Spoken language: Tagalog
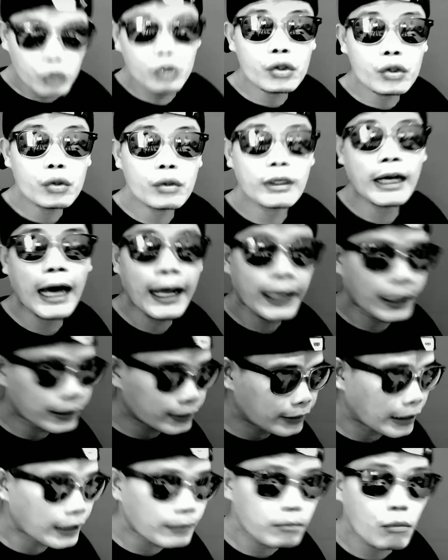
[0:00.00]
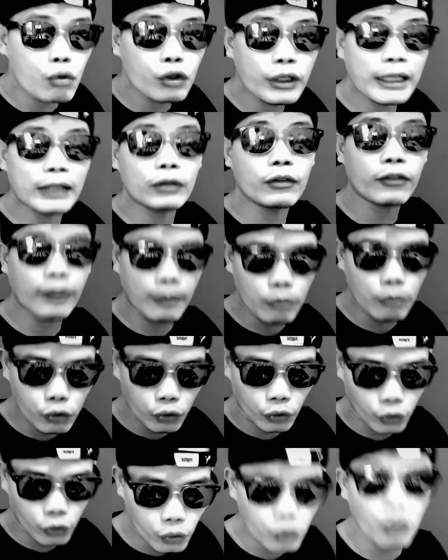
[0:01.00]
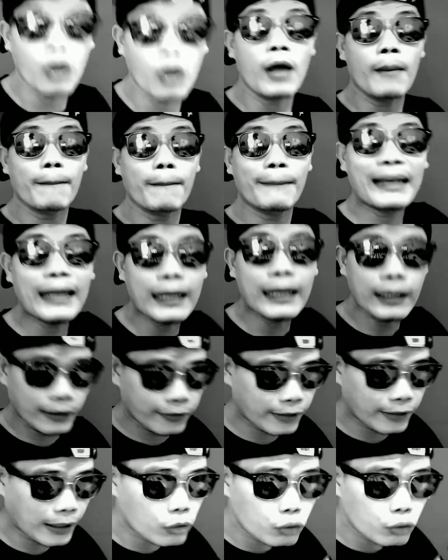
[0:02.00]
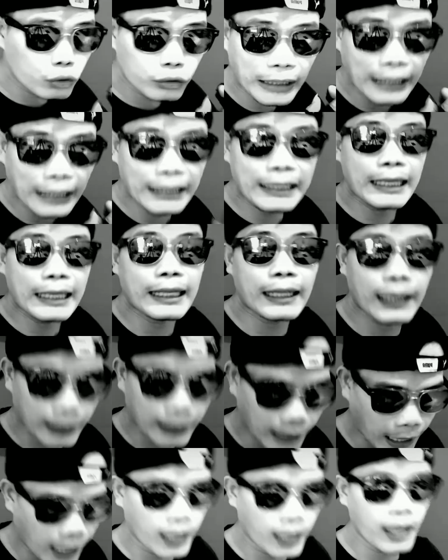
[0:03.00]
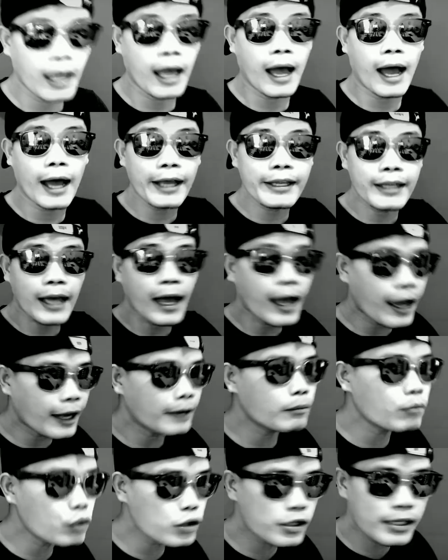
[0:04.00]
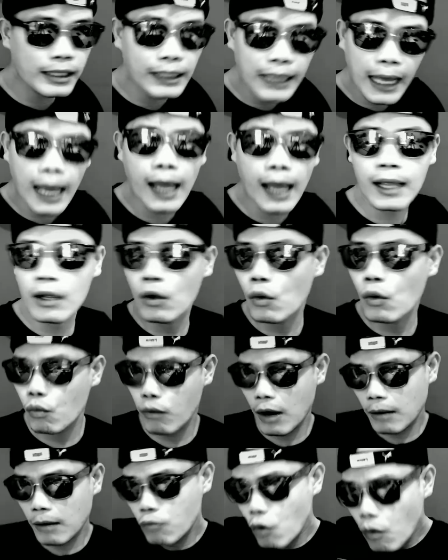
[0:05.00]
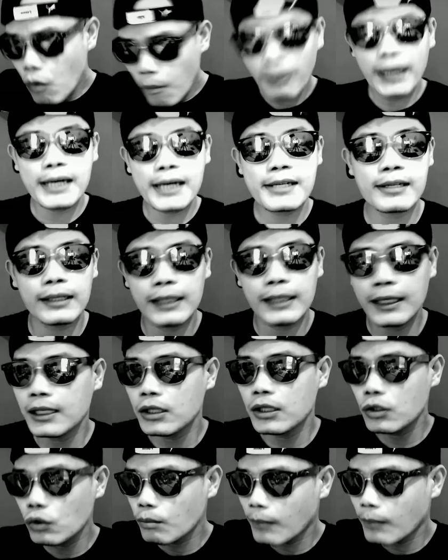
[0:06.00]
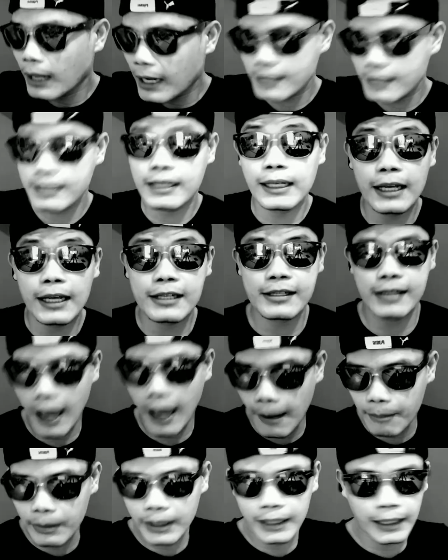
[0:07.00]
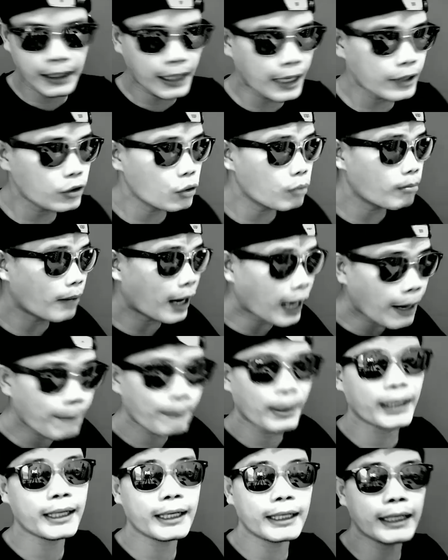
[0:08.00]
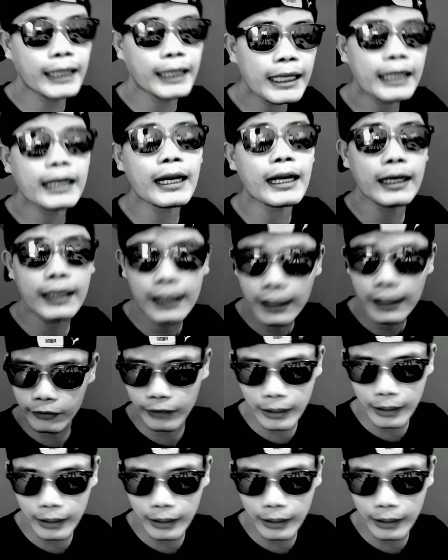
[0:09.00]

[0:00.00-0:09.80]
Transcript: yun yung karakter mo dito sa mundo bilang isang utangira. Hayaan mo sila. Huwag mong pansinin yung mga sinasabi nila, yung mga paninira nila